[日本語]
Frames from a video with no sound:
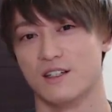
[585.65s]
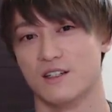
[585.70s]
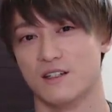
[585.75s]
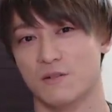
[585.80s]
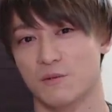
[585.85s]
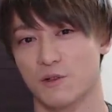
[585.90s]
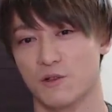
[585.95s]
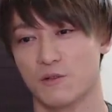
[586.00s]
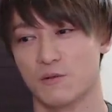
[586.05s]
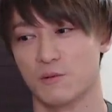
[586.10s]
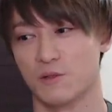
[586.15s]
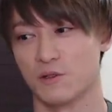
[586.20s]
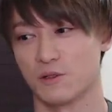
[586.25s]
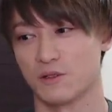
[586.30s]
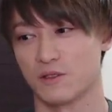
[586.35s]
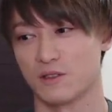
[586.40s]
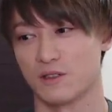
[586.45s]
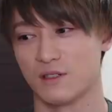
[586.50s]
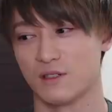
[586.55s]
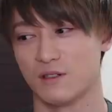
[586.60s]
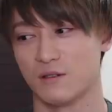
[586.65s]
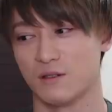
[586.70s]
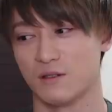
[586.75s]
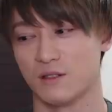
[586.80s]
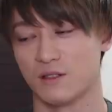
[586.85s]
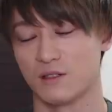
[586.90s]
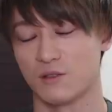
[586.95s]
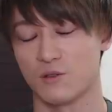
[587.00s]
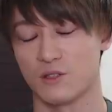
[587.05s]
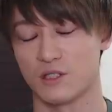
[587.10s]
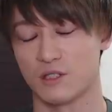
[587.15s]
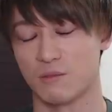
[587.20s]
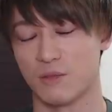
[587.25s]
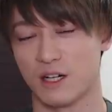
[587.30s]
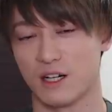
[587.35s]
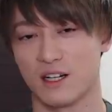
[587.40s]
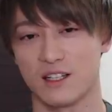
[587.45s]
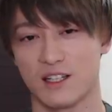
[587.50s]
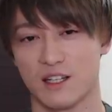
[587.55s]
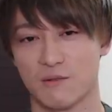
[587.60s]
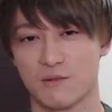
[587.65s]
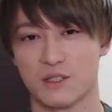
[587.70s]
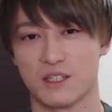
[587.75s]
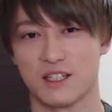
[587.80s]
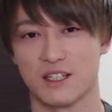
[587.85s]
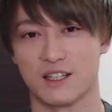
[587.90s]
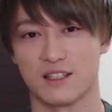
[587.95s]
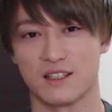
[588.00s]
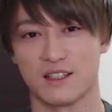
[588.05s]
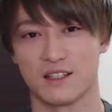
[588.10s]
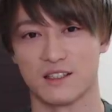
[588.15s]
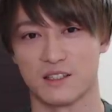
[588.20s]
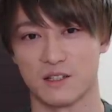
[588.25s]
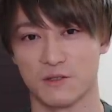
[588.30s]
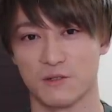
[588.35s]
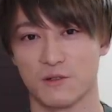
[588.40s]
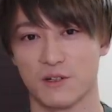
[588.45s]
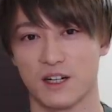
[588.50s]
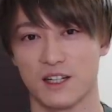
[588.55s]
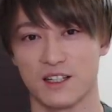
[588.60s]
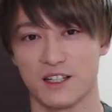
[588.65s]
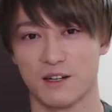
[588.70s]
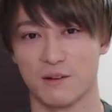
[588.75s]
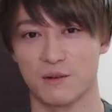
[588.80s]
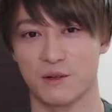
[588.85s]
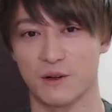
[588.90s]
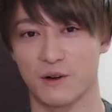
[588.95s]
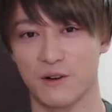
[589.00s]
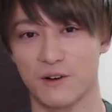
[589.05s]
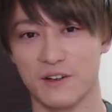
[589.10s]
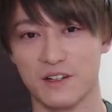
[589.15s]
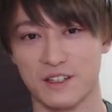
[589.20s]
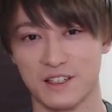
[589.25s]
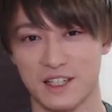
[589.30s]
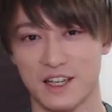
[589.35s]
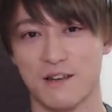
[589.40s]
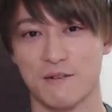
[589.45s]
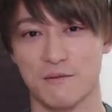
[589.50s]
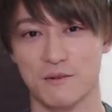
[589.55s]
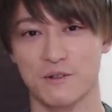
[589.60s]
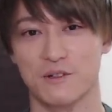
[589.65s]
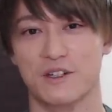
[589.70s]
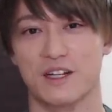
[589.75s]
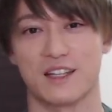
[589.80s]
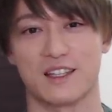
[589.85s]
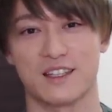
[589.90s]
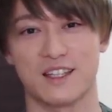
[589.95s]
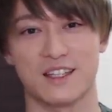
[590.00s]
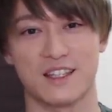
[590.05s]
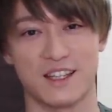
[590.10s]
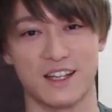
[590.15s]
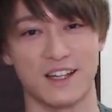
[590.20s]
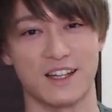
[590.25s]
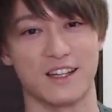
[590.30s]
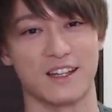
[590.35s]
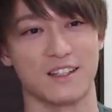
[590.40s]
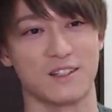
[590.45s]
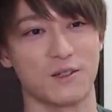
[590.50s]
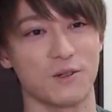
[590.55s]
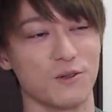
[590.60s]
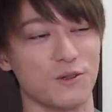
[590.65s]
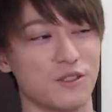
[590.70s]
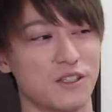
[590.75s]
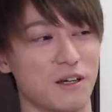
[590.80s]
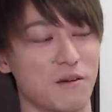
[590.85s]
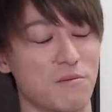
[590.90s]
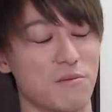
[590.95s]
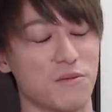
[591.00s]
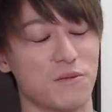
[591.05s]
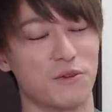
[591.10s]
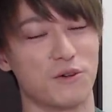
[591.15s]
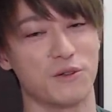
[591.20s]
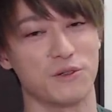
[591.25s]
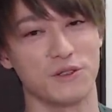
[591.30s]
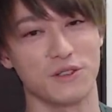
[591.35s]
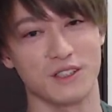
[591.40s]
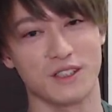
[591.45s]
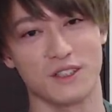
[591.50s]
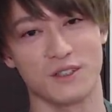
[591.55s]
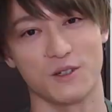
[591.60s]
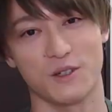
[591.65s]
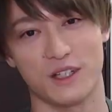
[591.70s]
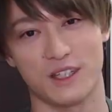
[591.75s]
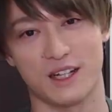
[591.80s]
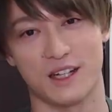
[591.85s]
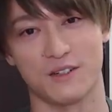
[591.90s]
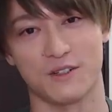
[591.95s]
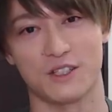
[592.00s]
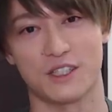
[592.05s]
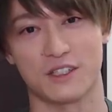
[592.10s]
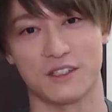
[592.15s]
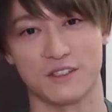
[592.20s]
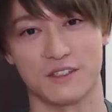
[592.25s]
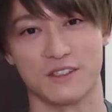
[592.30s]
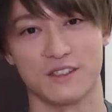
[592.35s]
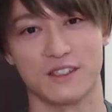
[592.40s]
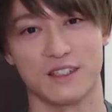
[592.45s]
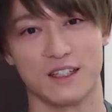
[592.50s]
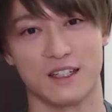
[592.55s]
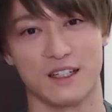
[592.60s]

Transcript: 僕も当時、まあ、ガンダム好きだったんですけど、ガンダムのゲームやってて、当時はものすごい楽しく、